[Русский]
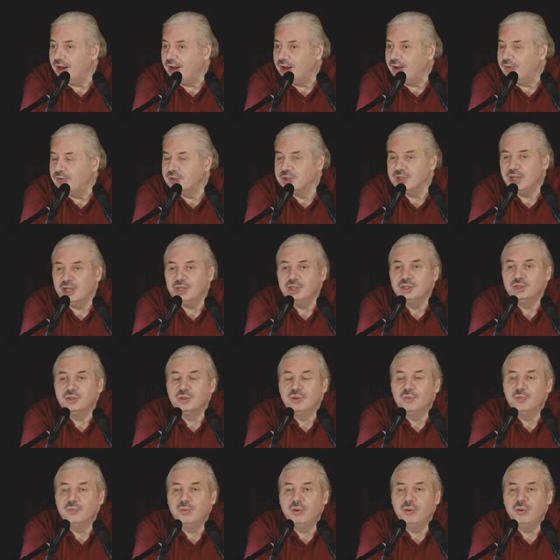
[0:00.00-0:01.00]
Вы знаете, что
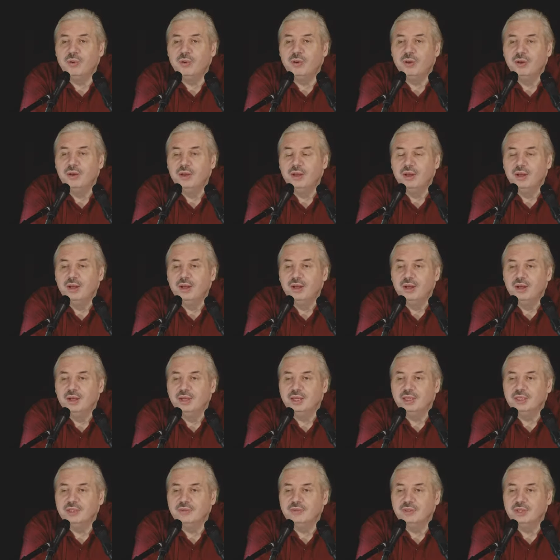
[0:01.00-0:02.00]
по
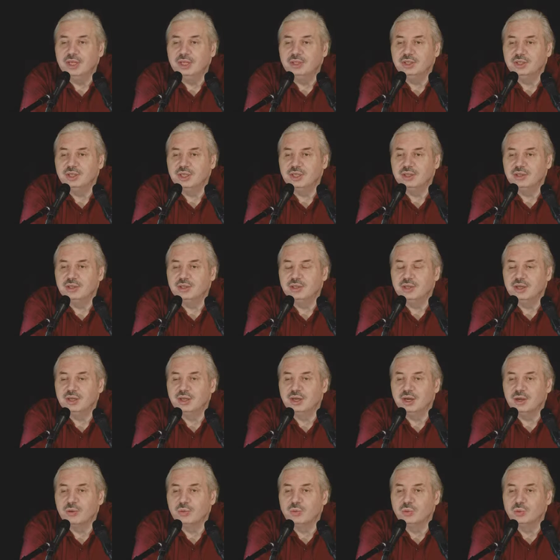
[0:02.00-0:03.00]
если взять сейчас вот
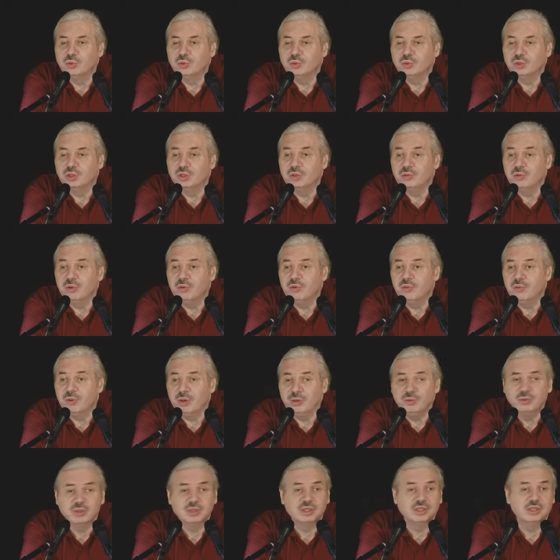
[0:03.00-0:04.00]
ракушку живого
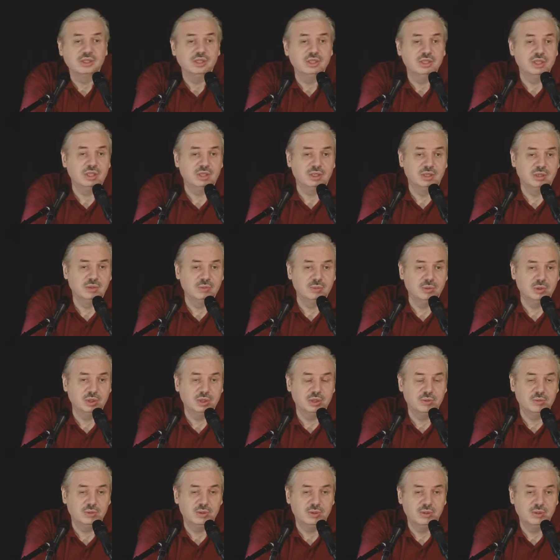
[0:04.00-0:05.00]
моллюска, сейчас
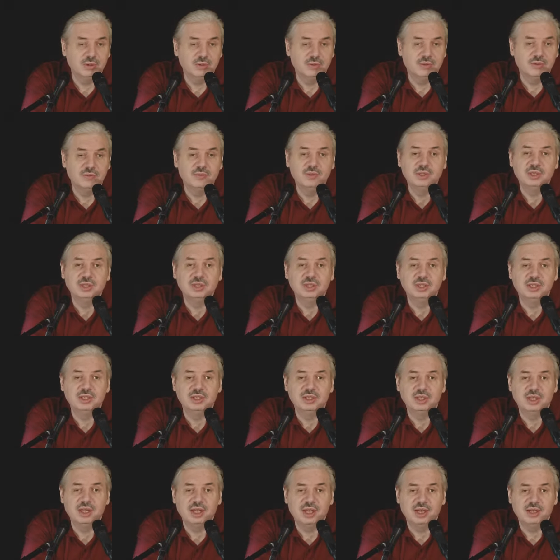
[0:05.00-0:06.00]
живущего, вот вытащить из
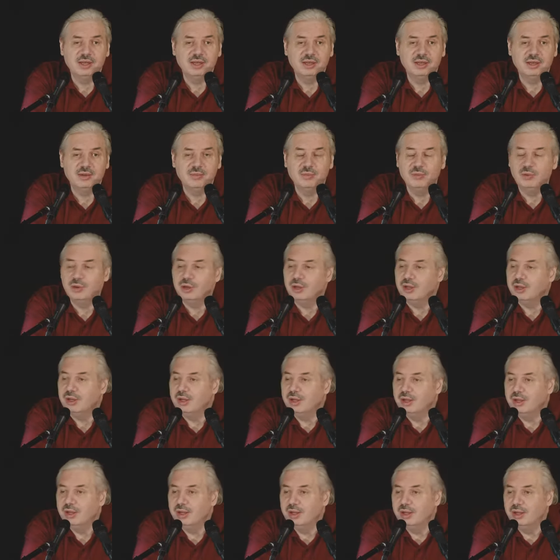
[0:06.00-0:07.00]
океана или моря
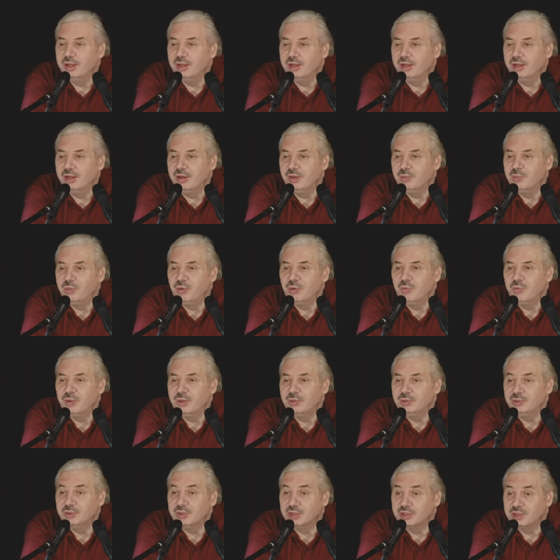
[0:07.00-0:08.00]
любого
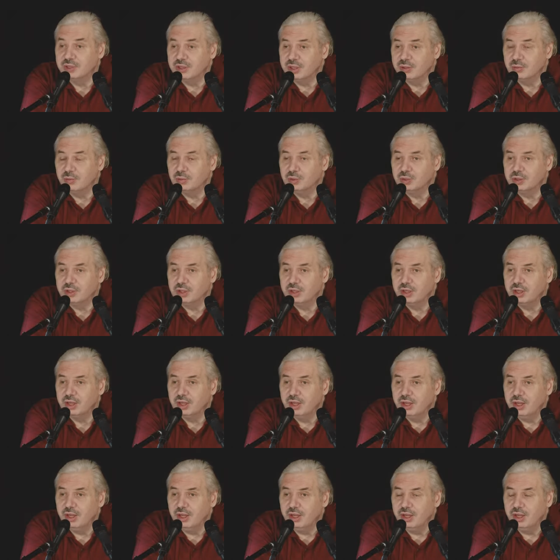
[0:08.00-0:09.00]
моллюска с ракушкой,
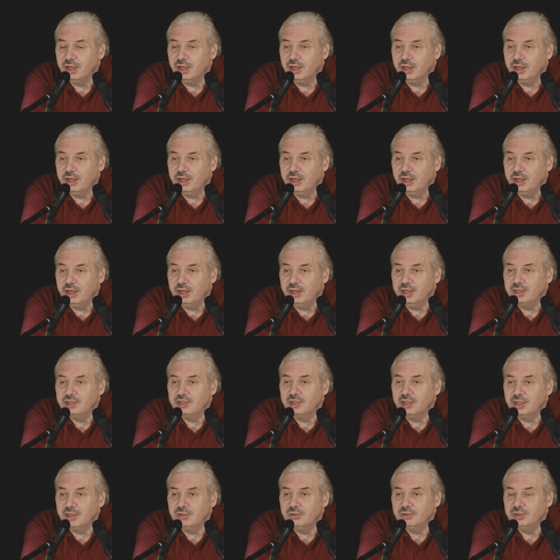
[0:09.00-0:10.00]
и
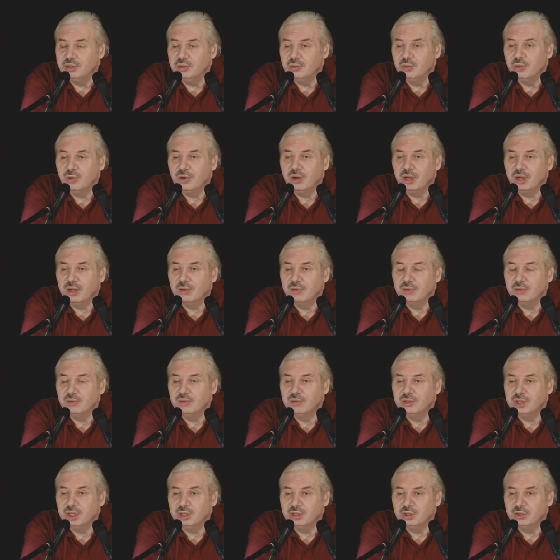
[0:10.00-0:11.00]
исследовать его раковину. Вы
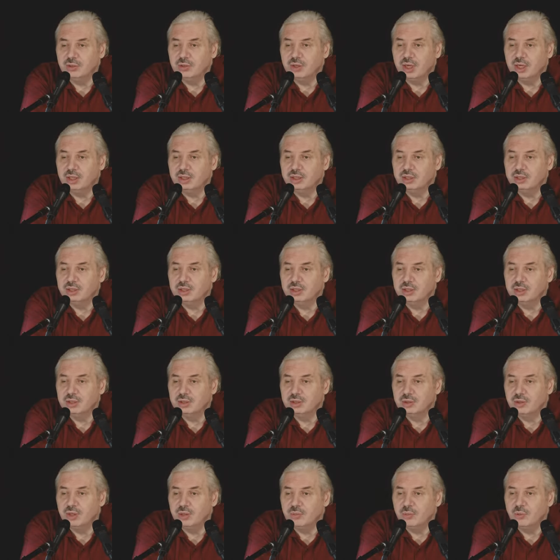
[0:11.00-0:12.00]
знаете, что кажется?
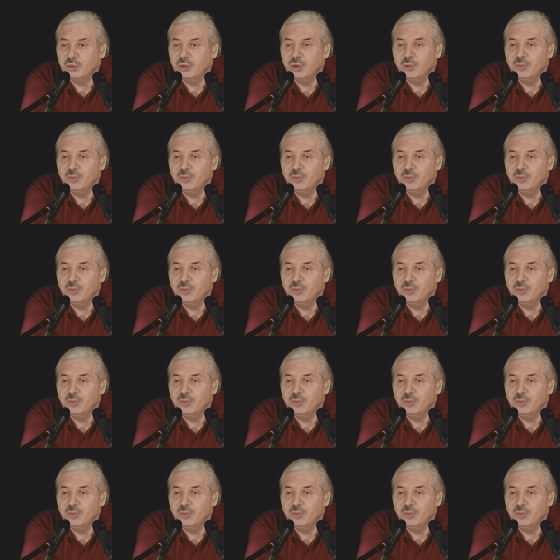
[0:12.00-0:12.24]
Что ей много